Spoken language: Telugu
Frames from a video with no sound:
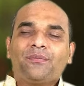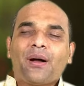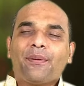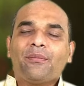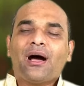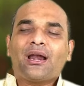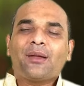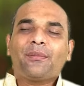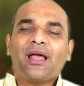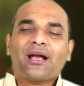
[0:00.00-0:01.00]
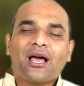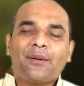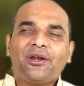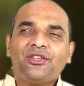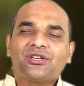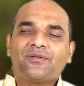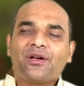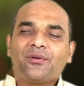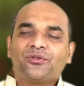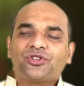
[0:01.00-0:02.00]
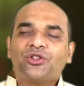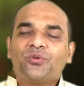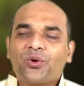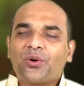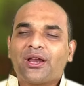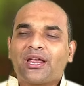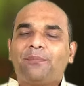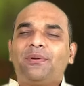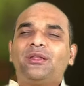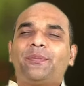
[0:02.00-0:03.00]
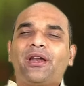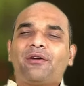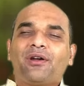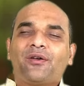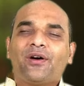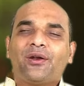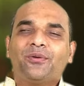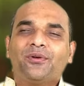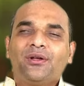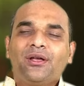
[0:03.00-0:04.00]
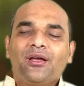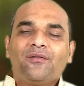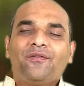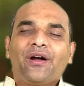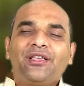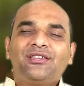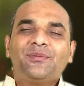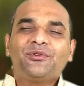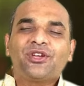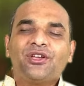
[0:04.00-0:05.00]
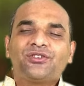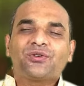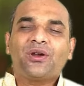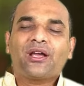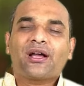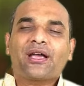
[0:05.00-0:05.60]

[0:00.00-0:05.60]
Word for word: పాపం అన్నం లేక అలమటించేవారు చదువుకోవడానికి ఇబ్బంది పడేటువంటి వారు వైద్యము చేయించుకోలేక